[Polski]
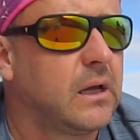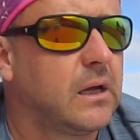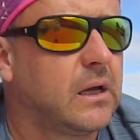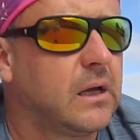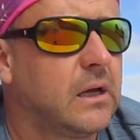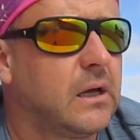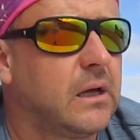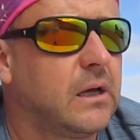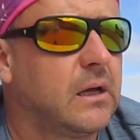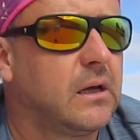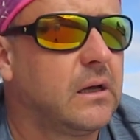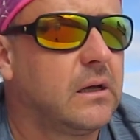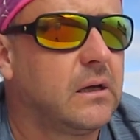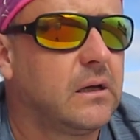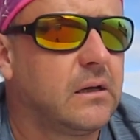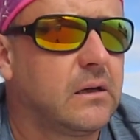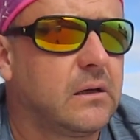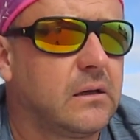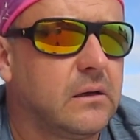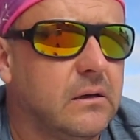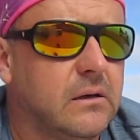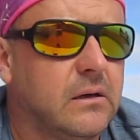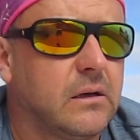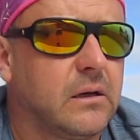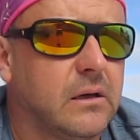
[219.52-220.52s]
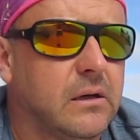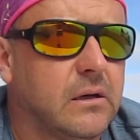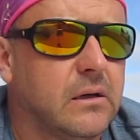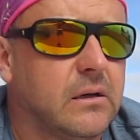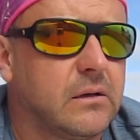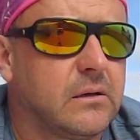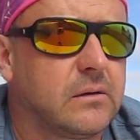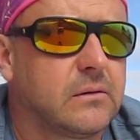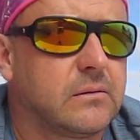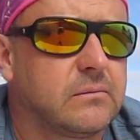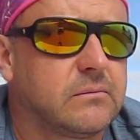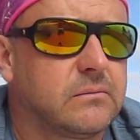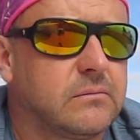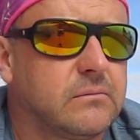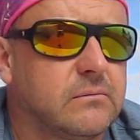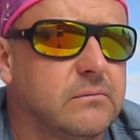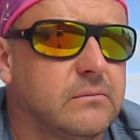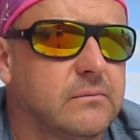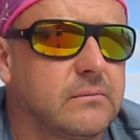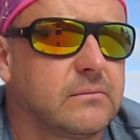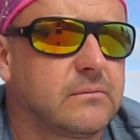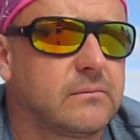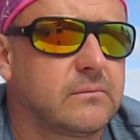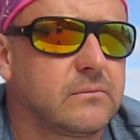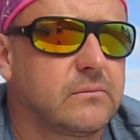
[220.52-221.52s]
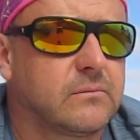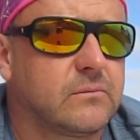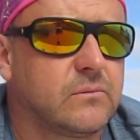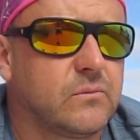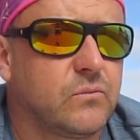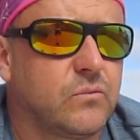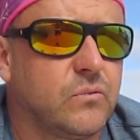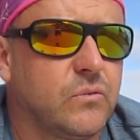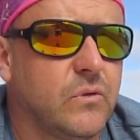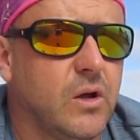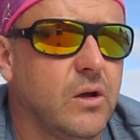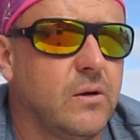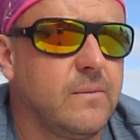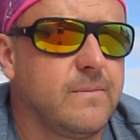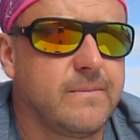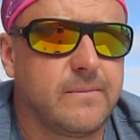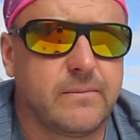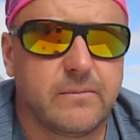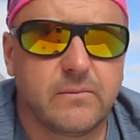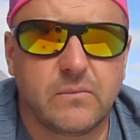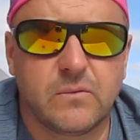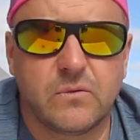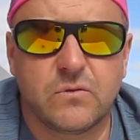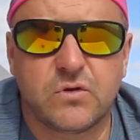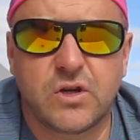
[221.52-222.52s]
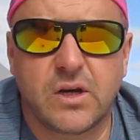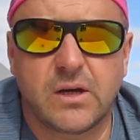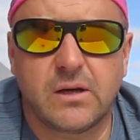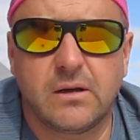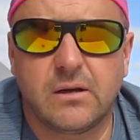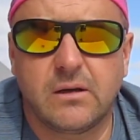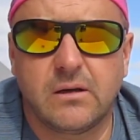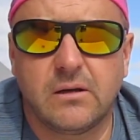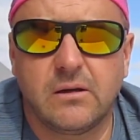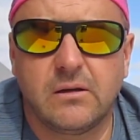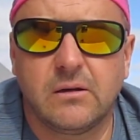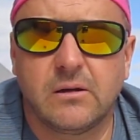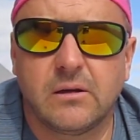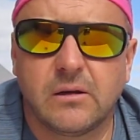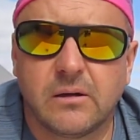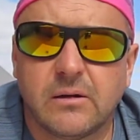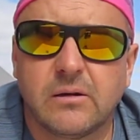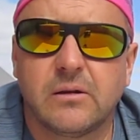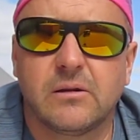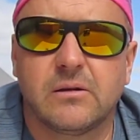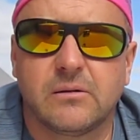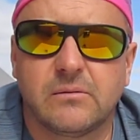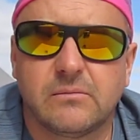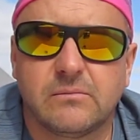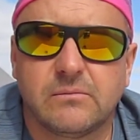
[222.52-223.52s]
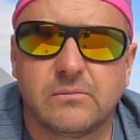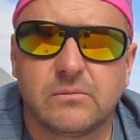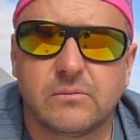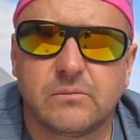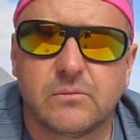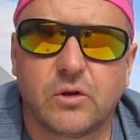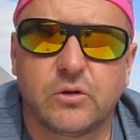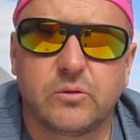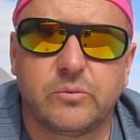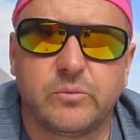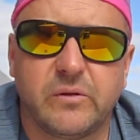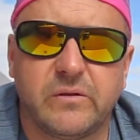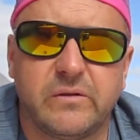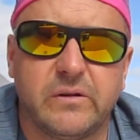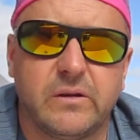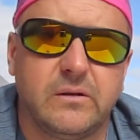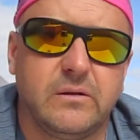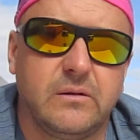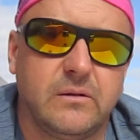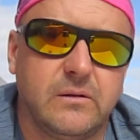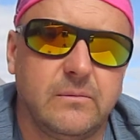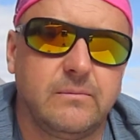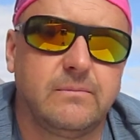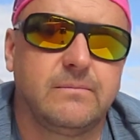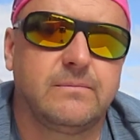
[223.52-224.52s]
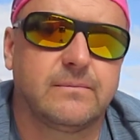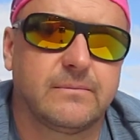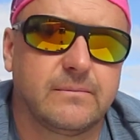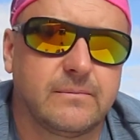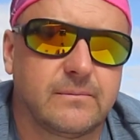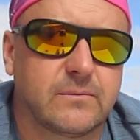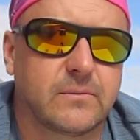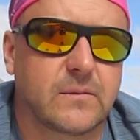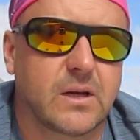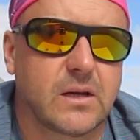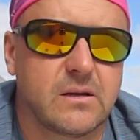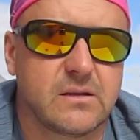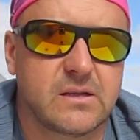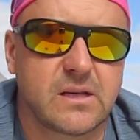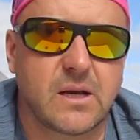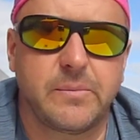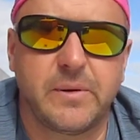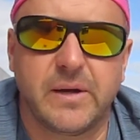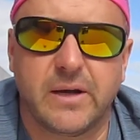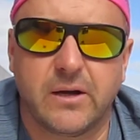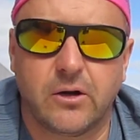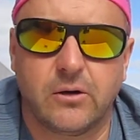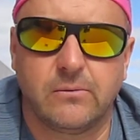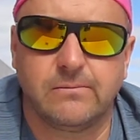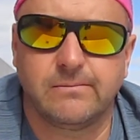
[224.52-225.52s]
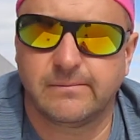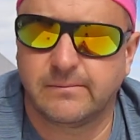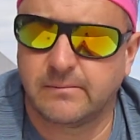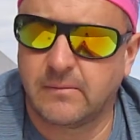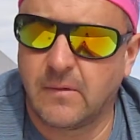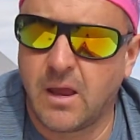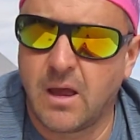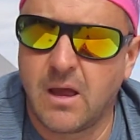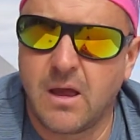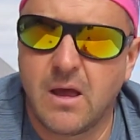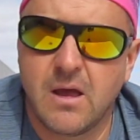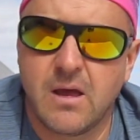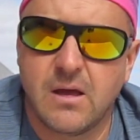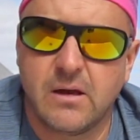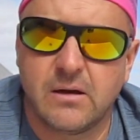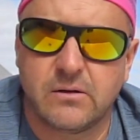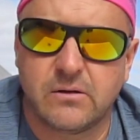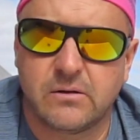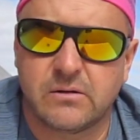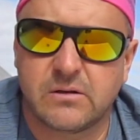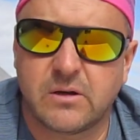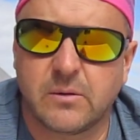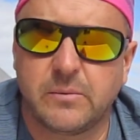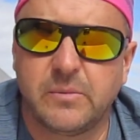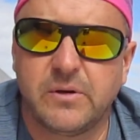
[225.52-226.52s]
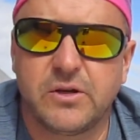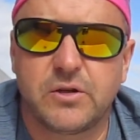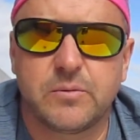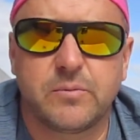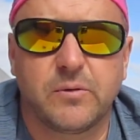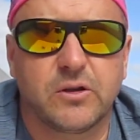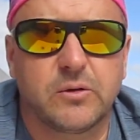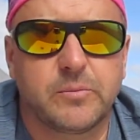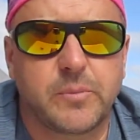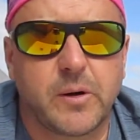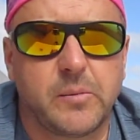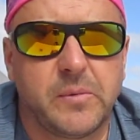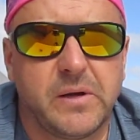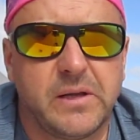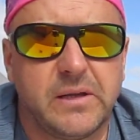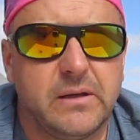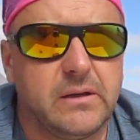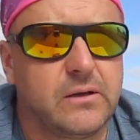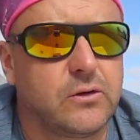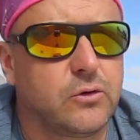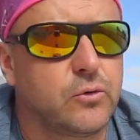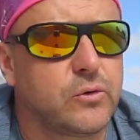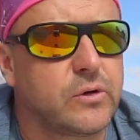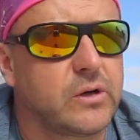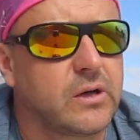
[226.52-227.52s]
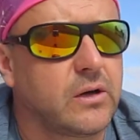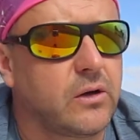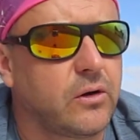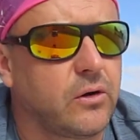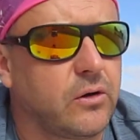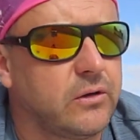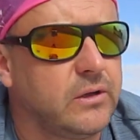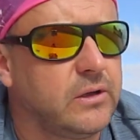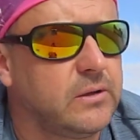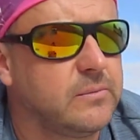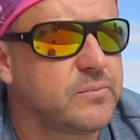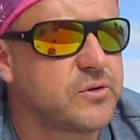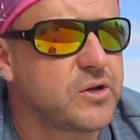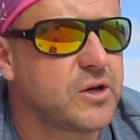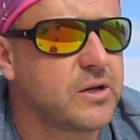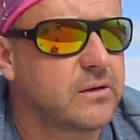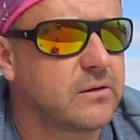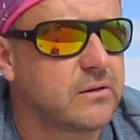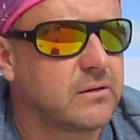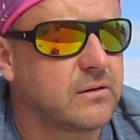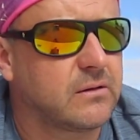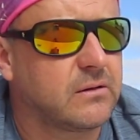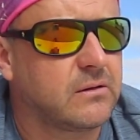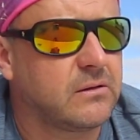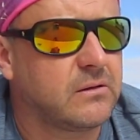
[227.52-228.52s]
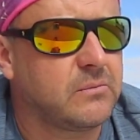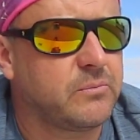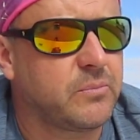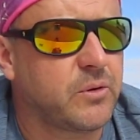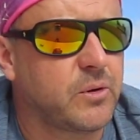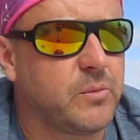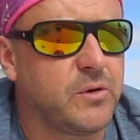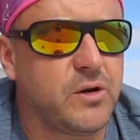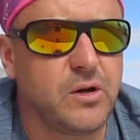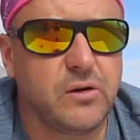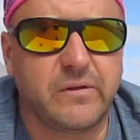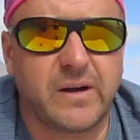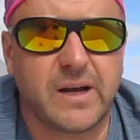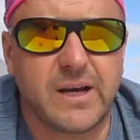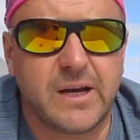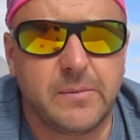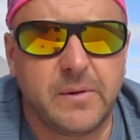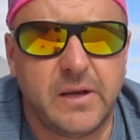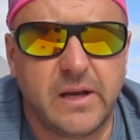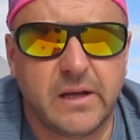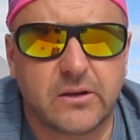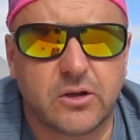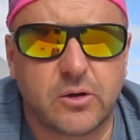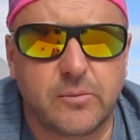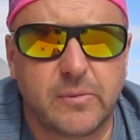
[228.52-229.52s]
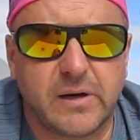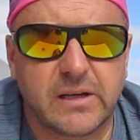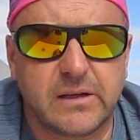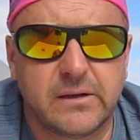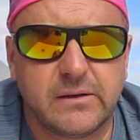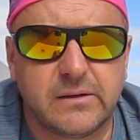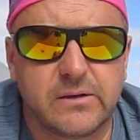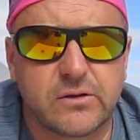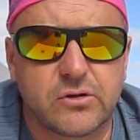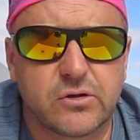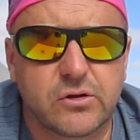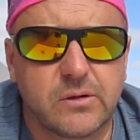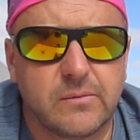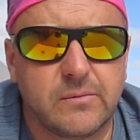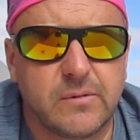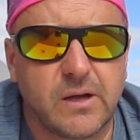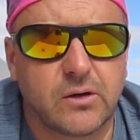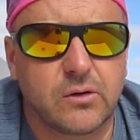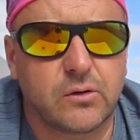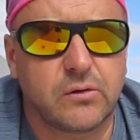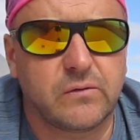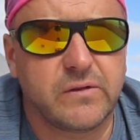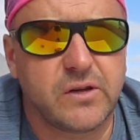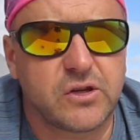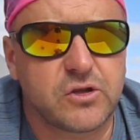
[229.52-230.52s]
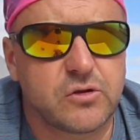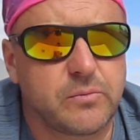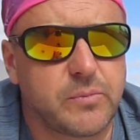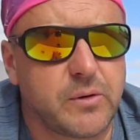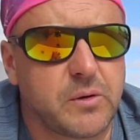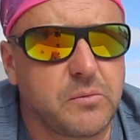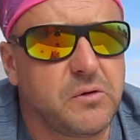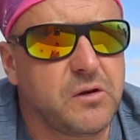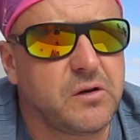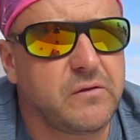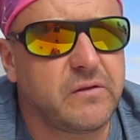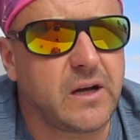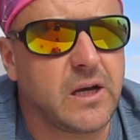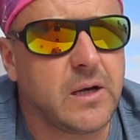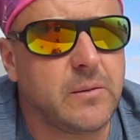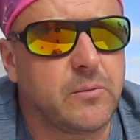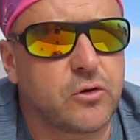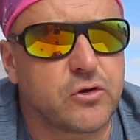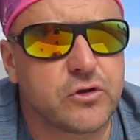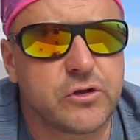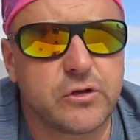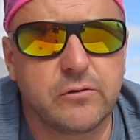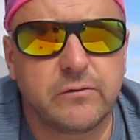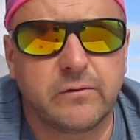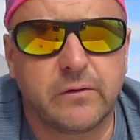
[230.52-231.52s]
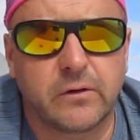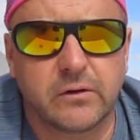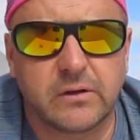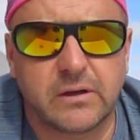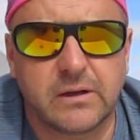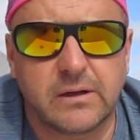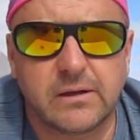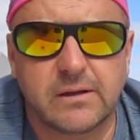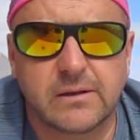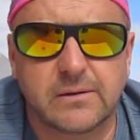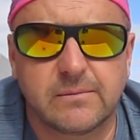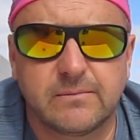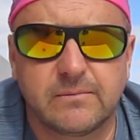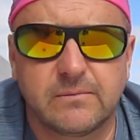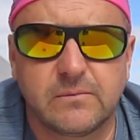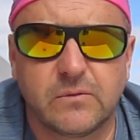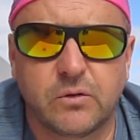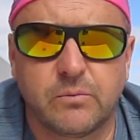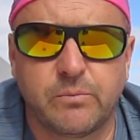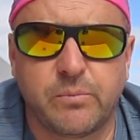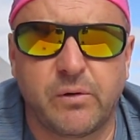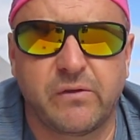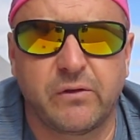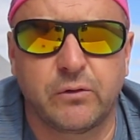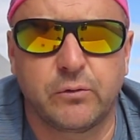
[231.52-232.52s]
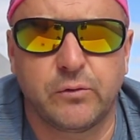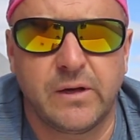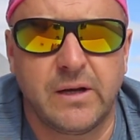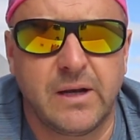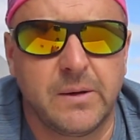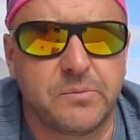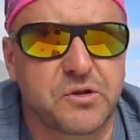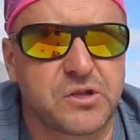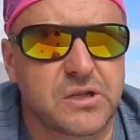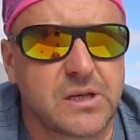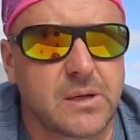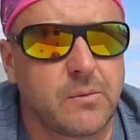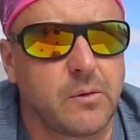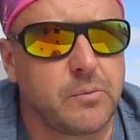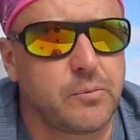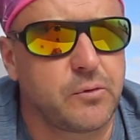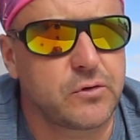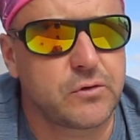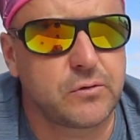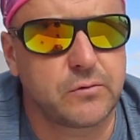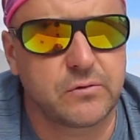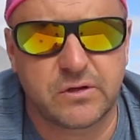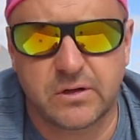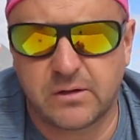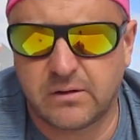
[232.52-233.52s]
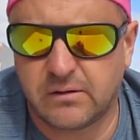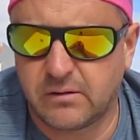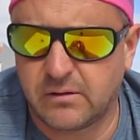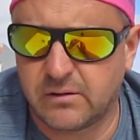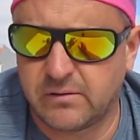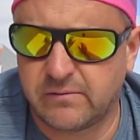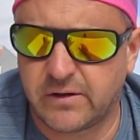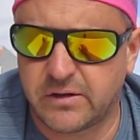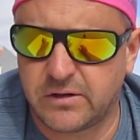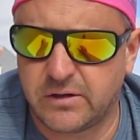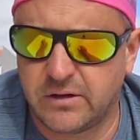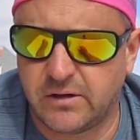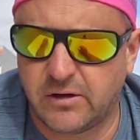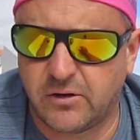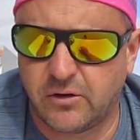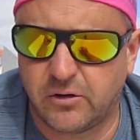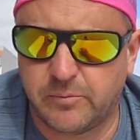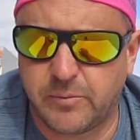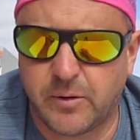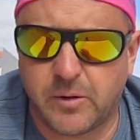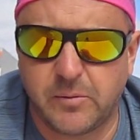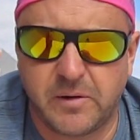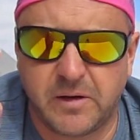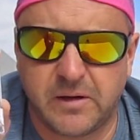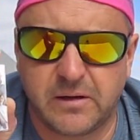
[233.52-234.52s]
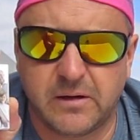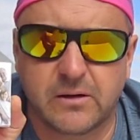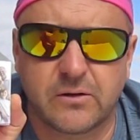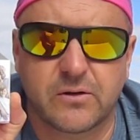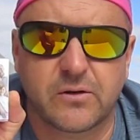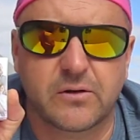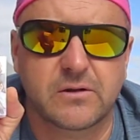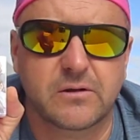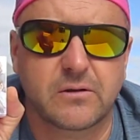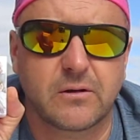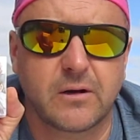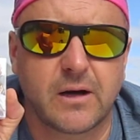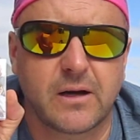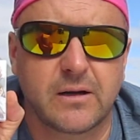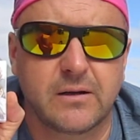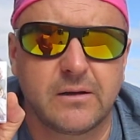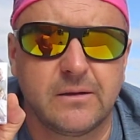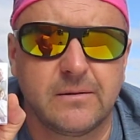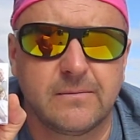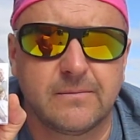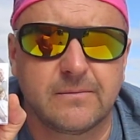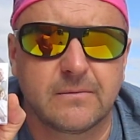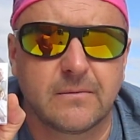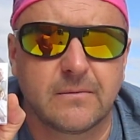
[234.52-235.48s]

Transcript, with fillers: E, no, dzięki odpowiednim zabiegom zrobiliśmy odpromiennik, który chroni przed y, promieniowaniem elektromagnetycznym, jak również promieniowaniem od żył wodnych. Powoduje lepsze samopoczucie. To jest właśnie ten odpromiennik, drodzy kochani.